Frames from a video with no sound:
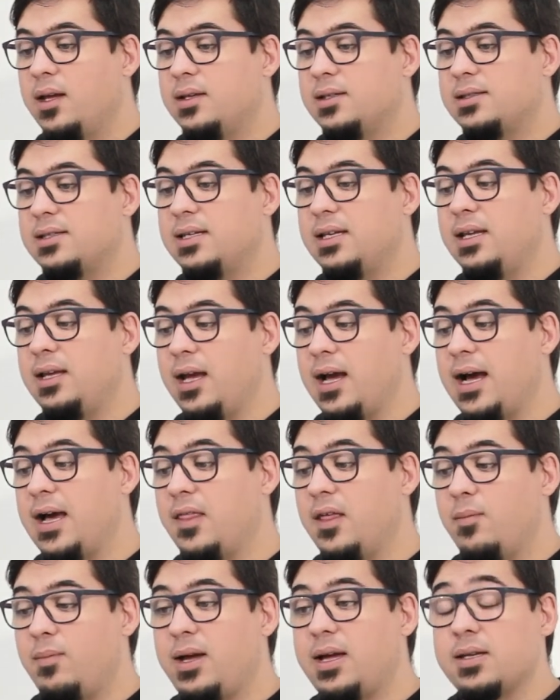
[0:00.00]
Si
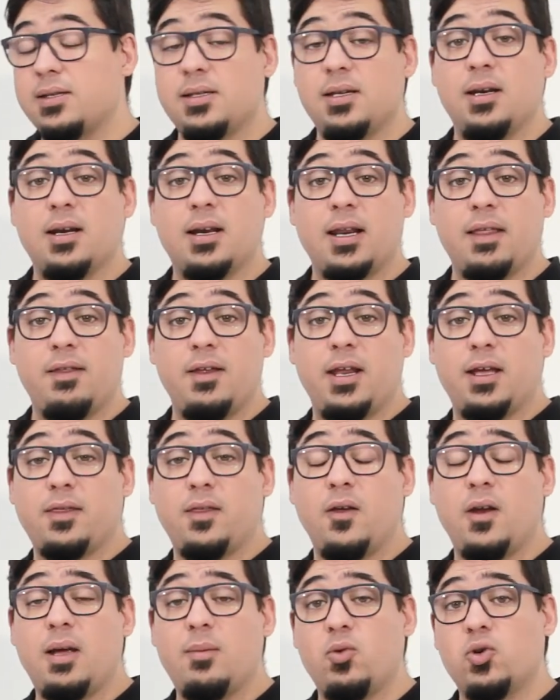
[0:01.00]
además
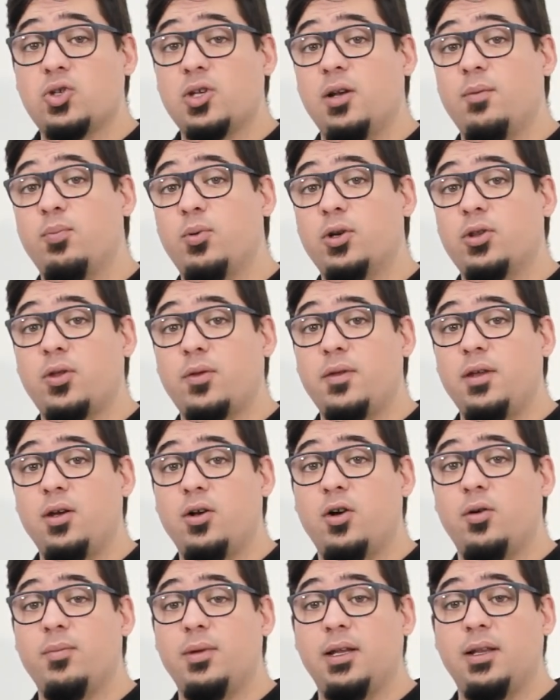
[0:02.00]
redireccionamos el puerto
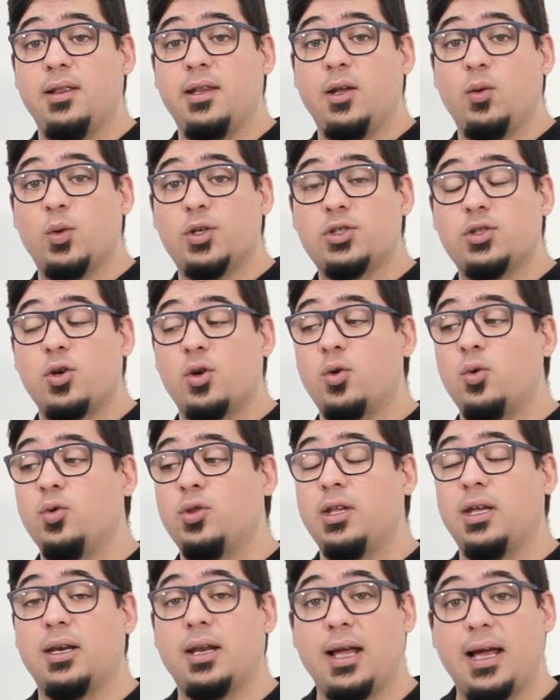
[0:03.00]
5000 de nuestro
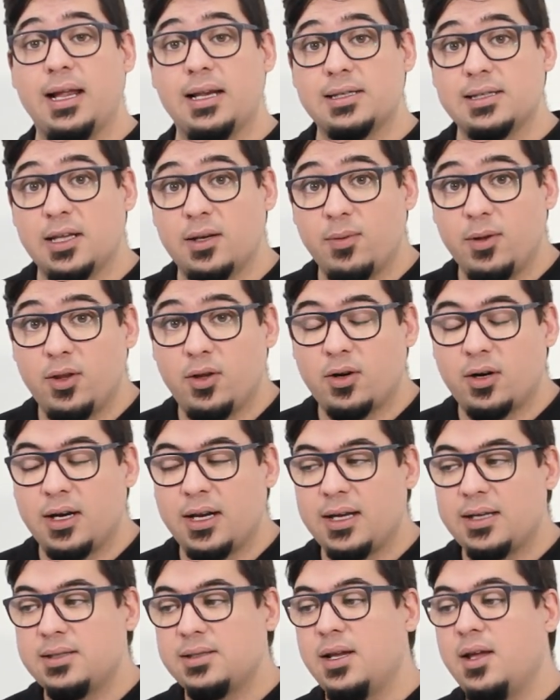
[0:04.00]
router al servidor
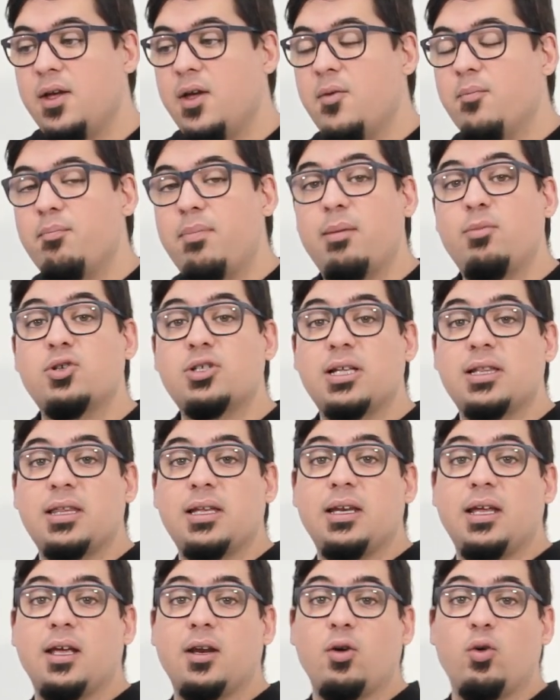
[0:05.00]
NAS, vamos a
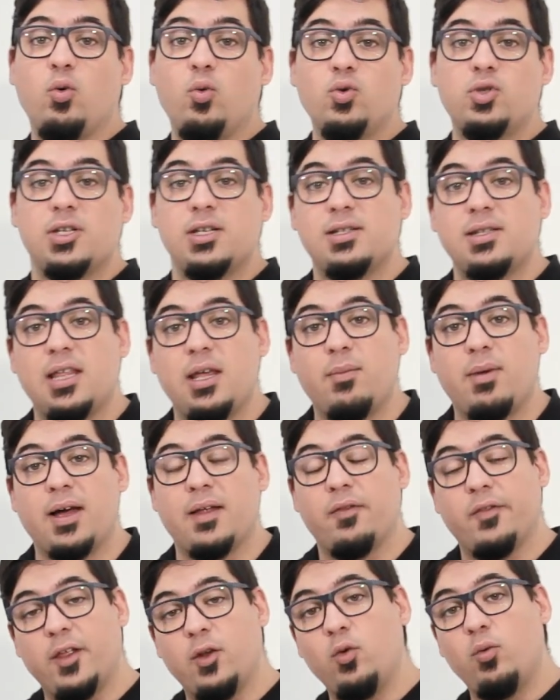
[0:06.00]
tener un
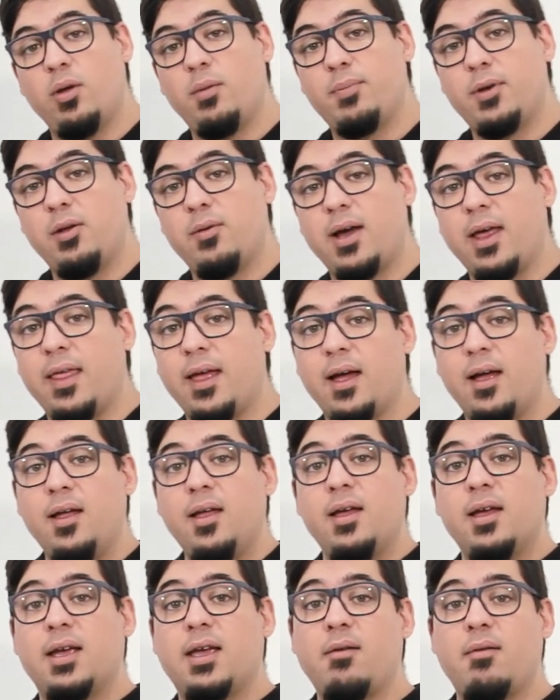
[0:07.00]
sistema de nube
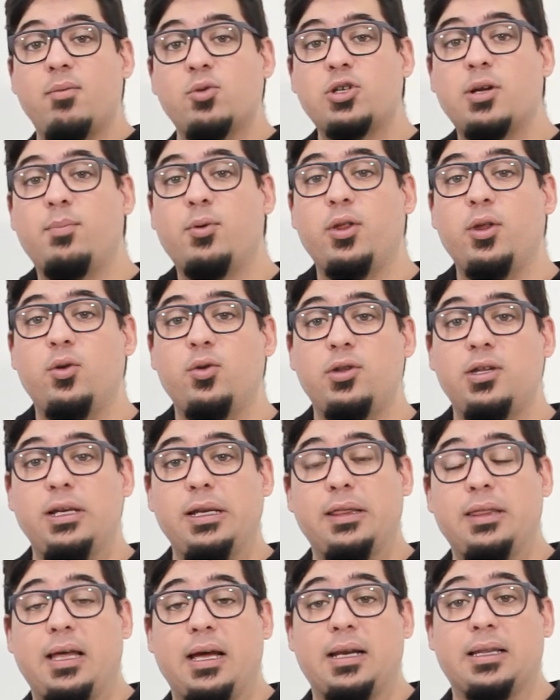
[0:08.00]
privada que vamos a poder
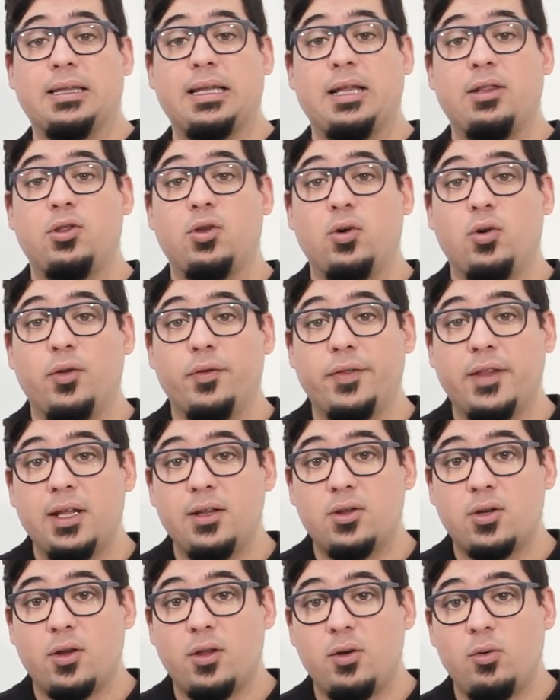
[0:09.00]
utilizar tanto
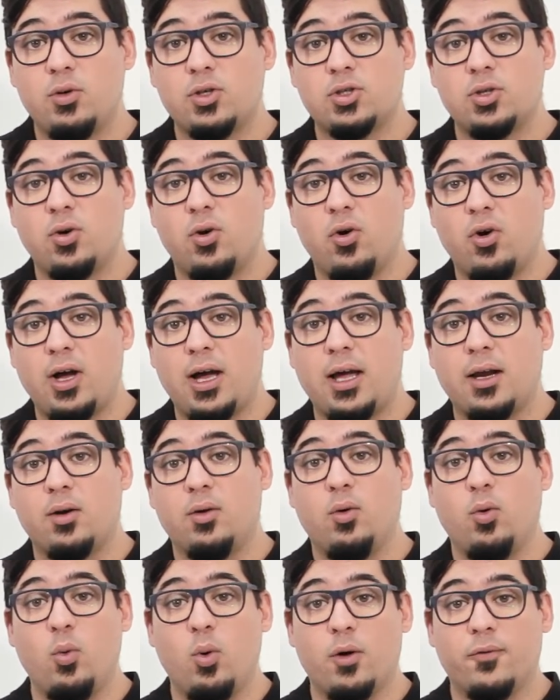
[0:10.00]
dentro de nuestro
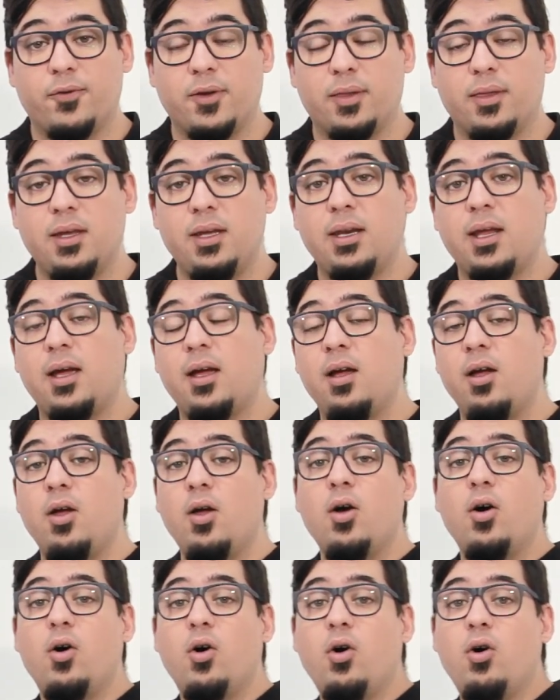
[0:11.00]
hogar u oficina
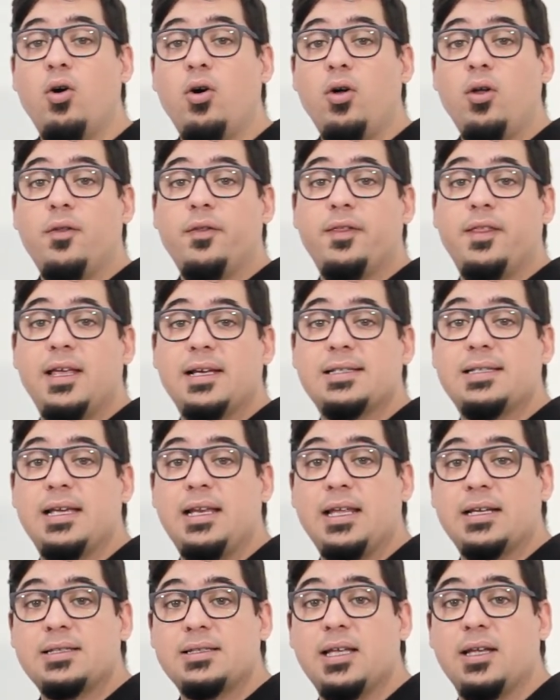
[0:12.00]
o desde
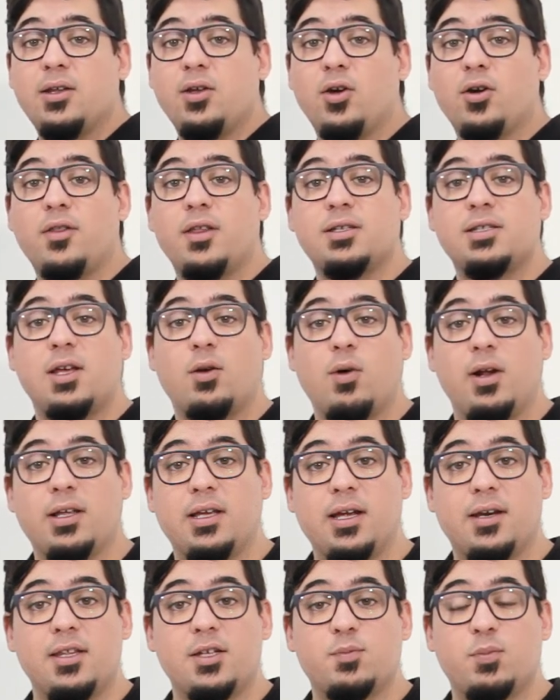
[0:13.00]
el exterior, desde
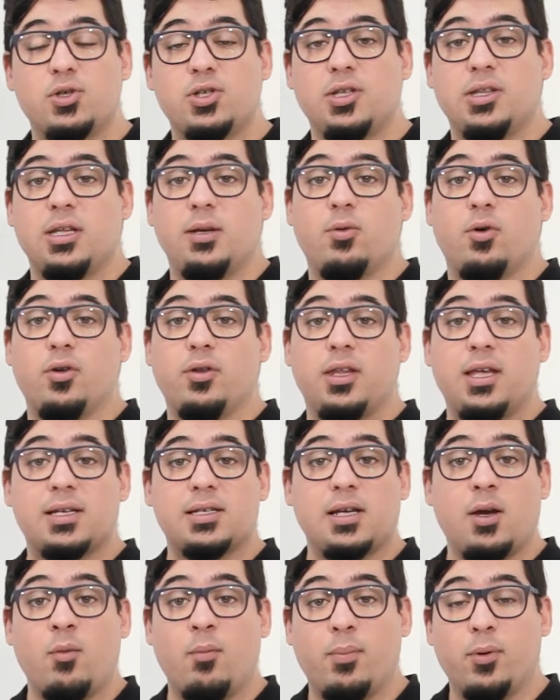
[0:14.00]
cualquier dispositivo, ya
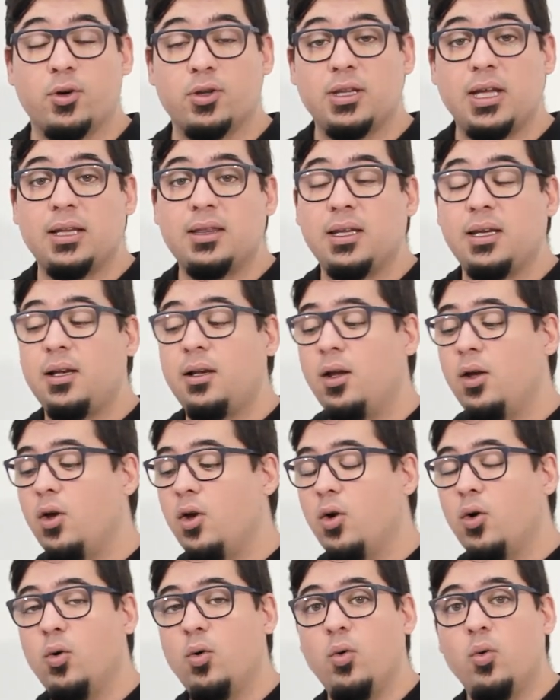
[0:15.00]
sea un portátil,
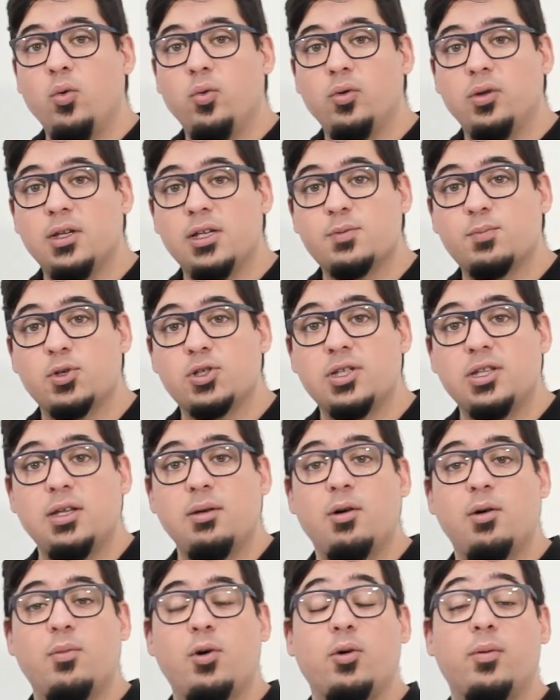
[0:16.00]
un
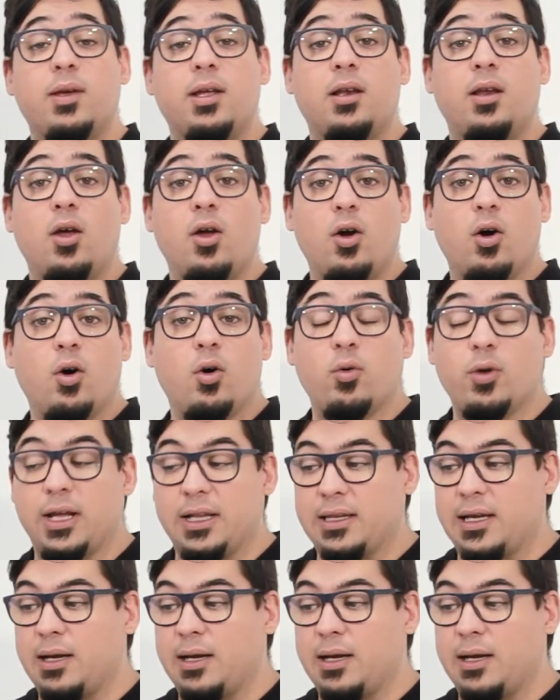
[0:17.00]
dispositivo móvil o una